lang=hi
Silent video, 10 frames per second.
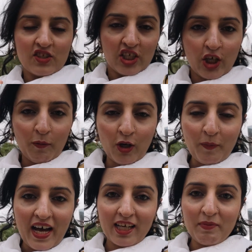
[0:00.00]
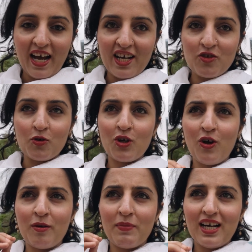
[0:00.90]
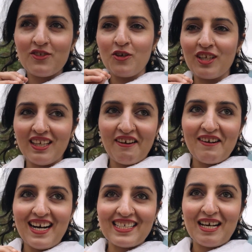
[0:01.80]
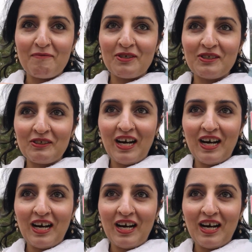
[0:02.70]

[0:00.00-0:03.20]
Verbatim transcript: जी तो हम लोग पार्क में आ चुके हैं और बाजों की आवाज़ आप लोगों को